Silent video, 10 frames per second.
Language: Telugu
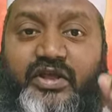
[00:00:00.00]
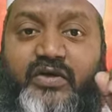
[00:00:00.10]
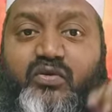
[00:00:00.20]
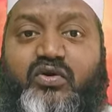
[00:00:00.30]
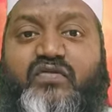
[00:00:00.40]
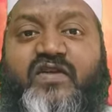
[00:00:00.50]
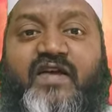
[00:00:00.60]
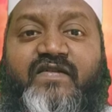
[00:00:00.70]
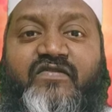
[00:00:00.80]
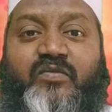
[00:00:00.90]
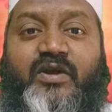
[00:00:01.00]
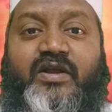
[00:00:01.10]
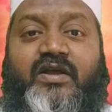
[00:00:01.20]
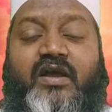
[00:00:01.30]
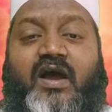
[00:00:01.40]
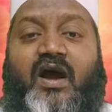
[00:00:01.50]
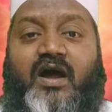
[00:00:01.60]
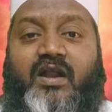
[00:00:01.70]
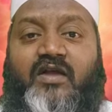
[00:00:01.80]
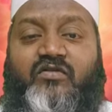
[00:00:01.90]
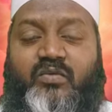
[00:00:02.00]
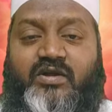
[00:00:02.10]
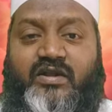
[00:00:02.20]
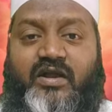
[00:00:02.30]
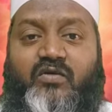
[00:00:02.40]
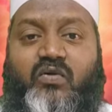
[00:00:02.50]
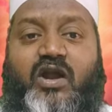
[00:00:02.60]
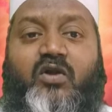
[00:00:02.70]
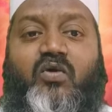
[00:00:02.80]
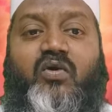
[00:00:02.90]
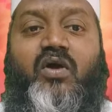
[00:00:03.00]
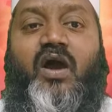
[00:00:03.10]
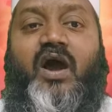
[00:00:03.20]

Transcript: దేవుడి నుంచి ఆశించమని అల్లా సుమార్తల కురాన్లో